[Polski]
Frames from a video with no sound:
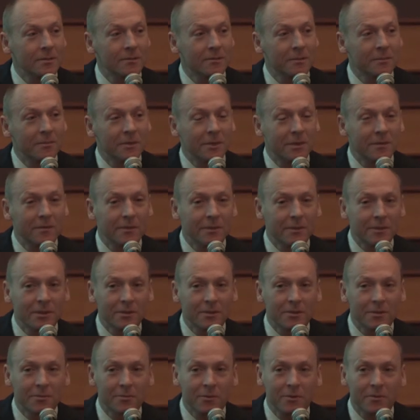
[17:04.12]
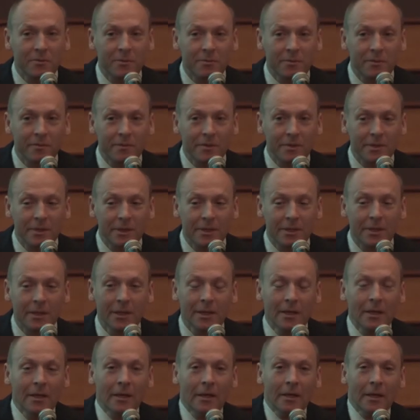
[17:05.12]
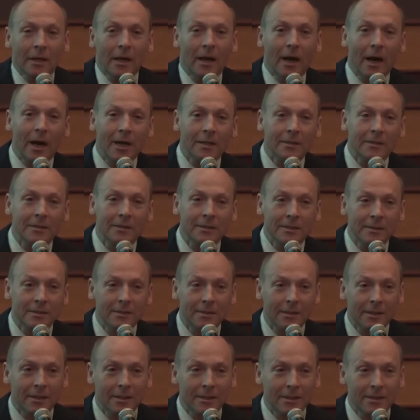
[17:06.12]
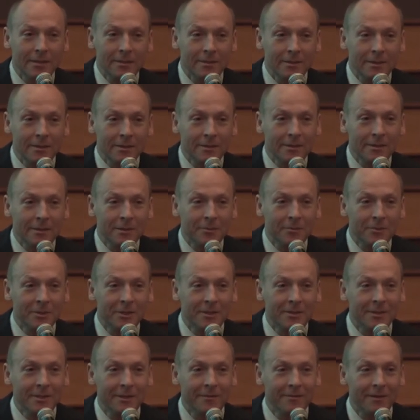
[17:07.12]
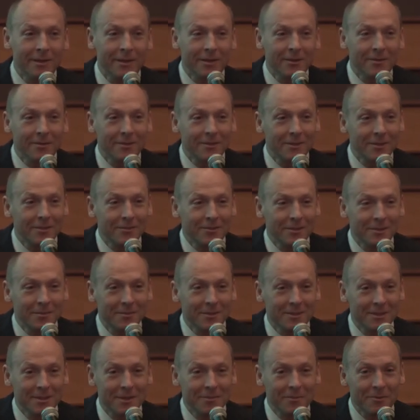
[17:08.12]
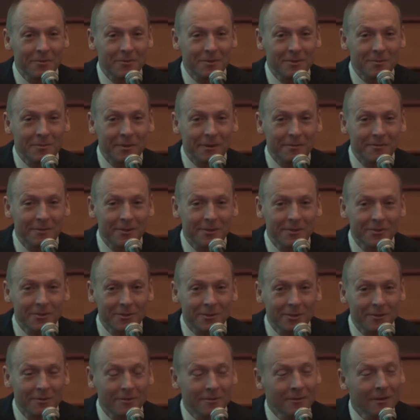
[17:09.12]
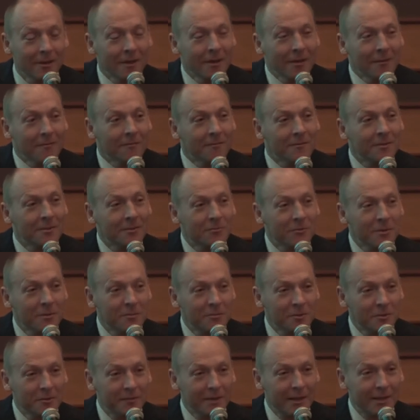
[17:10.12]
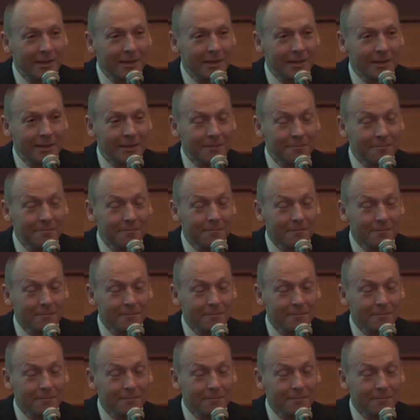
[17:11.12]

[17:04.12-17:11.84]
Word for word: nie chcą emitować tego spotu, powiedzieli, antyintegracyjny, przedstawiający osoby z niepełnosprawnością w złym świetle.